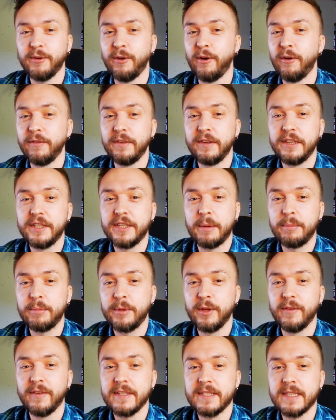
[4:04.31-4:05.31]
Hoffentlich
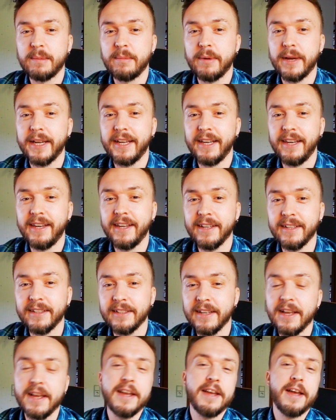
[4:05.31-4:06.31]
habt ihr was dabei gelernt.